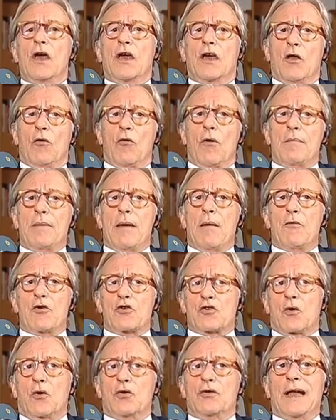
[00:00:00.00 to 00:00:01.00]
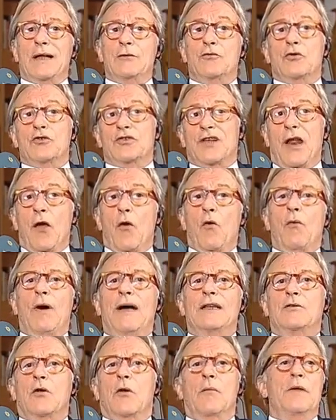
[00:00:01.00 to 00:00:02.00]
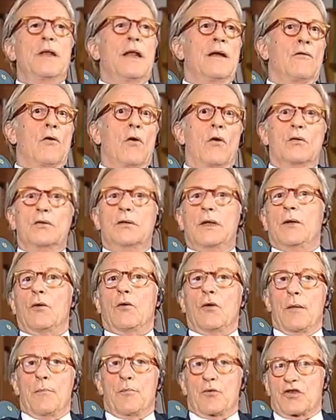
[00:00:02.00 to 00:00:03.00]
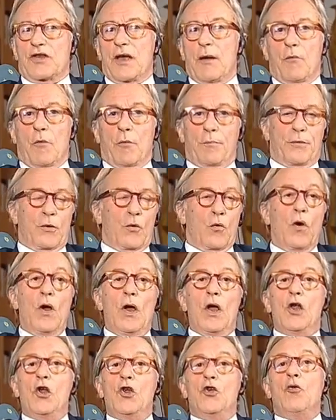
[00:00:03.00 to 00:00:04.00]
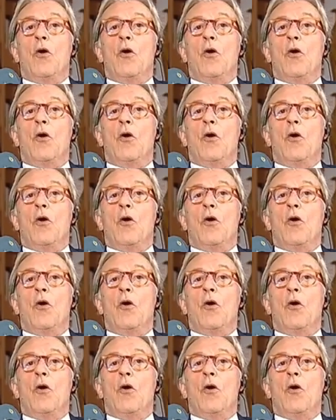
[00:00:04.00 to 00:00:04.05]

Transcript: che lo abbiamo ascoltato 3 o 4 mila volte non ne possiamo più. Gli